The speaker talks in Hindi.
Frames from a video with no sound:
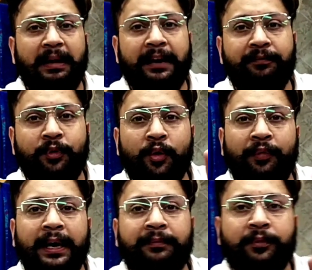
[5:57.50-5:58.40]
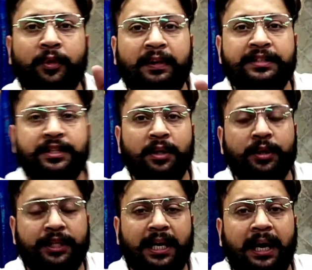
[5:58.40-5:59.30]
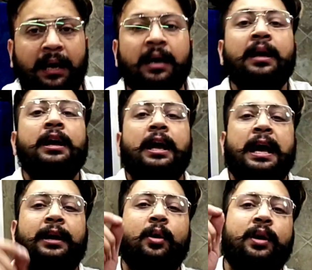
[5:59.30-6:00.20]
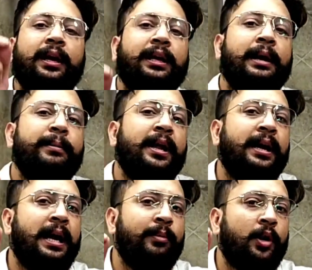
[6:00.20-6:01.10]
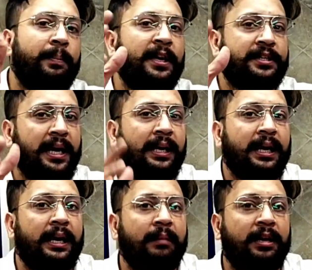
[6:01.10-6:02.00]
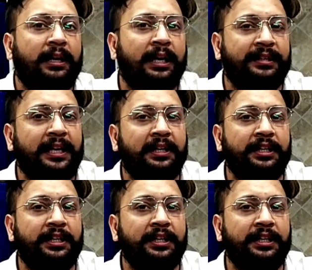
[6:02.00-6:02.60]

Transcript: फाइव टू फाइव टू वन जीरो जी हाँ हेलो लिख के अपना नाम और अपने शहर का नाम लिख के सेंड